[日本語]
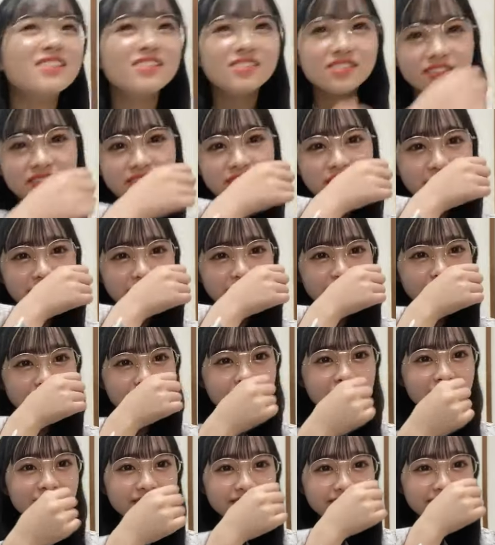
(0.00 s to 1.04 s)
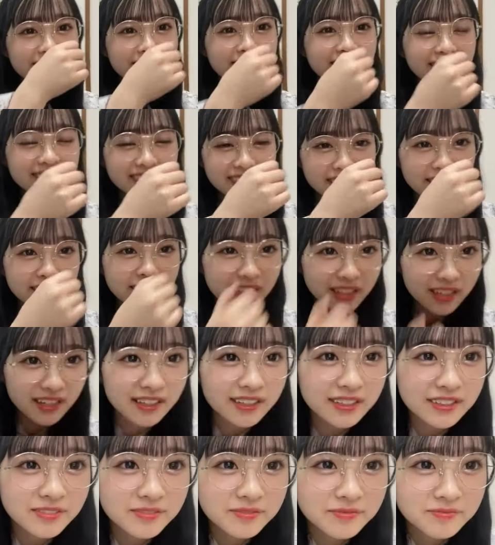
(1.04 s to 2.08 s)
本当になんか急に悪化してき
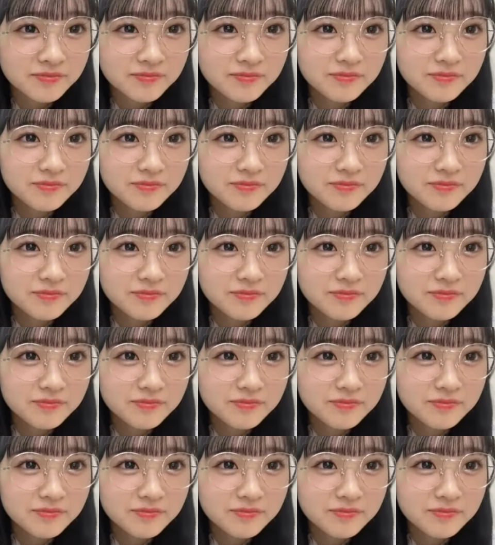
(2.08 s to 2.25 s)
て